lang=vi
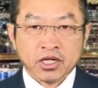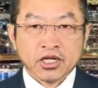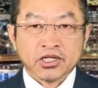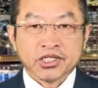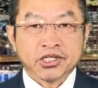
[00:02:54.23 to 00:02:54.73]

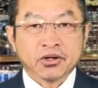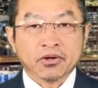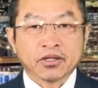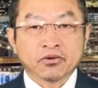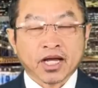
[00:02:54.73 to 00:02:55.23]
chỉ trong
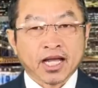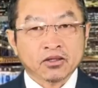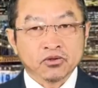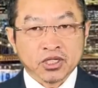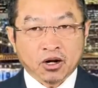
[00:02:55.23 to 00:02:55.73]
li tụ cá
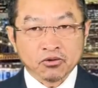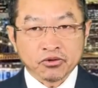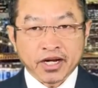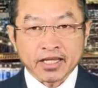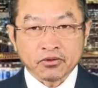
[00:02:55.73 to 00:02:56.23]
tụ dầu tụ
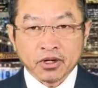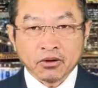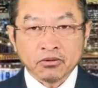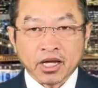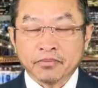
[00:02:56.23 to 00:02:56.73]
na tụ
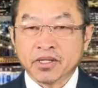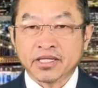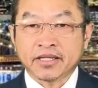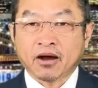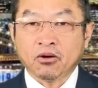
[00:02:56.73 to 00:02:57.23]
nông ép phi
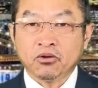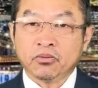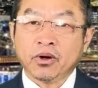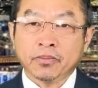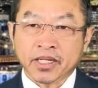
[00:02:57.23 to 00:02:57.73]
tàu
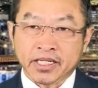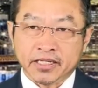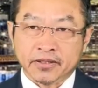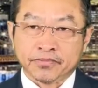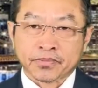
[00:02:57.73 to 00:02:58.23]
dùng mất phi
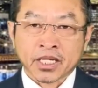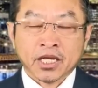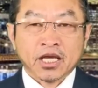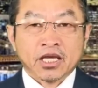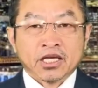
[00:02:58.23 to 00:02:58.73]

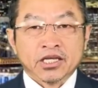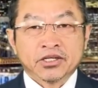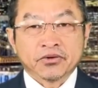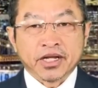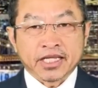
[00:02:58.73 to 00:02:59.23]
ý
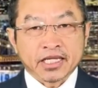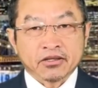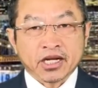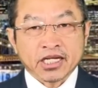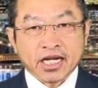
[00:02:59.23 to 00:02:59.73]
chúng này thì
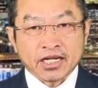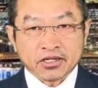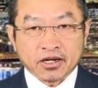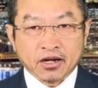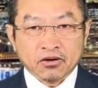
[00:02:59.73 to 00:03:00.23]
cái tên cha sẽ
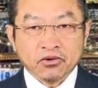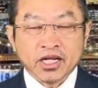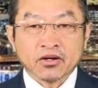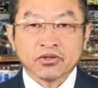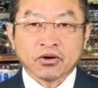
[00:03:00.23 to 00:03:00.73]
đời lúc
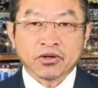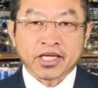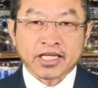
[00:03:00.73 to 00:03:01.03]
này lúc trong khi